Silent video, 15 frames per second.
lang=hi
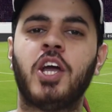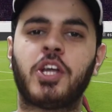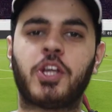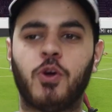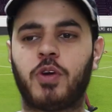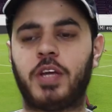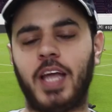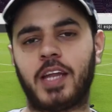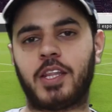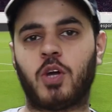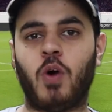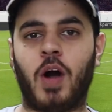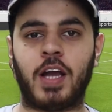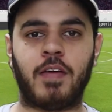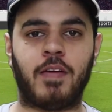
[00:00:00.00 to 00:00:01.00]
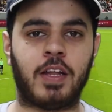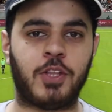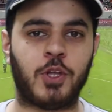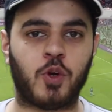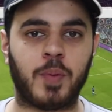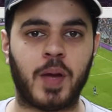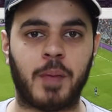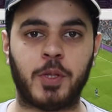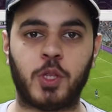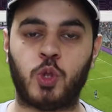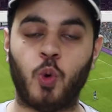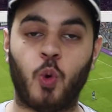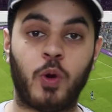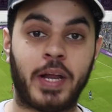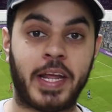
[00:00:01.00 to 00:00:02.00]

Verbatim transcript: क्योंकि यार देखो आने वाले दिनों में हमें दो